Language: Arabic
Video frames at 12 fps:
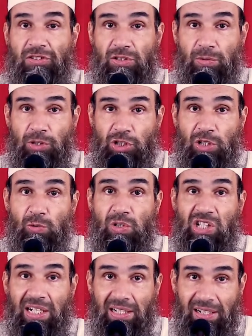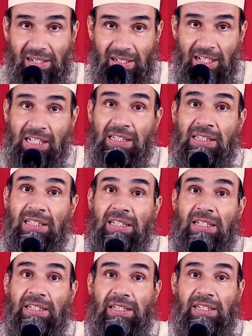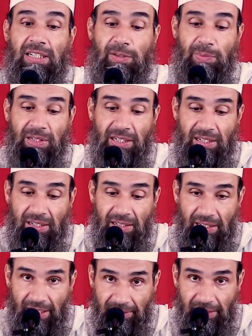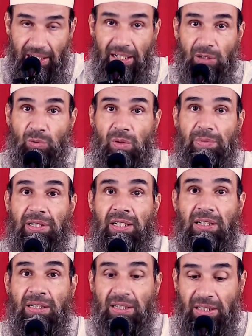عز وجل وجعل لها يعني من الأعضاء ومن